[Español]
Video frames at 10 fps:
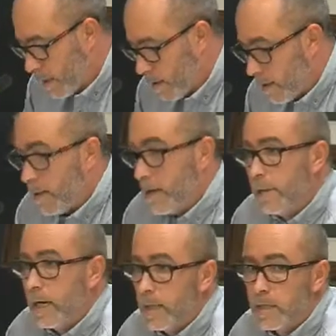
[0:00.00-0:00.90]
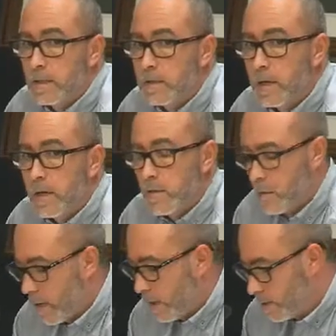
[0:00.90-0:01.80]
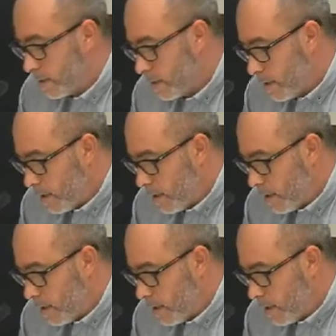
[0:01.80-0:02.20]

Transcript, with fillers: en las brigadas internacionales.